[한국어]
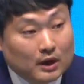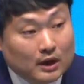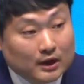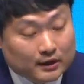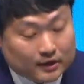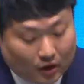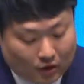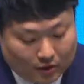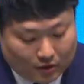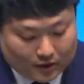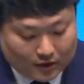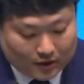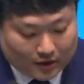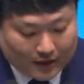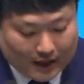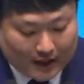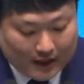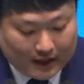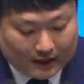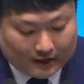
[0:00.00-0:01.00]

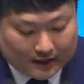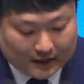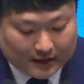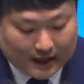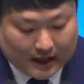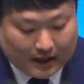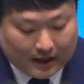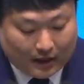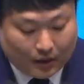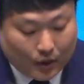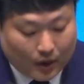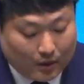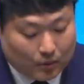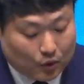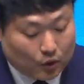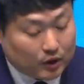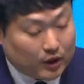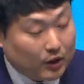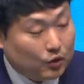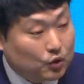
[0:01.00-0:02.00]
성전의 제사가
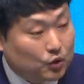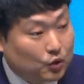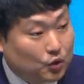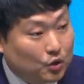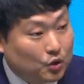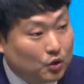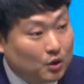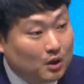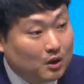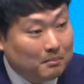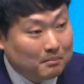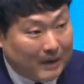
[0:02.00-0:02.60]
회복되고도